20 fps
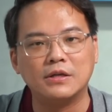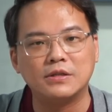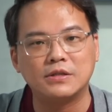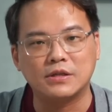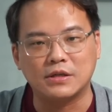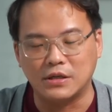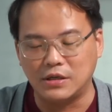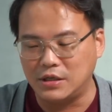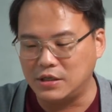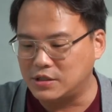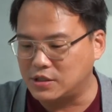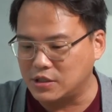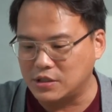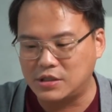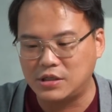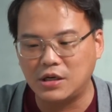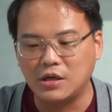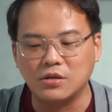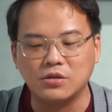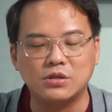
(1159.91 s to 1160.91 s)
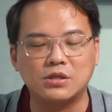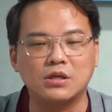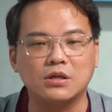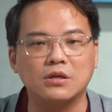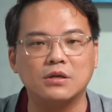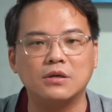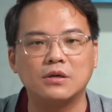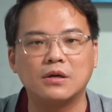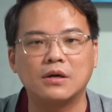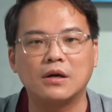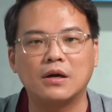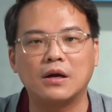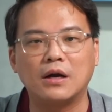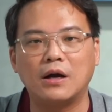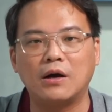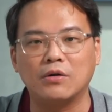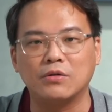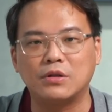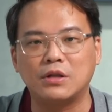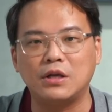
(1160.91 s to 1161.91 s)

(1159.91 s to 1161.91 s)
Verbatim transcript: 这个一直欠车，哦，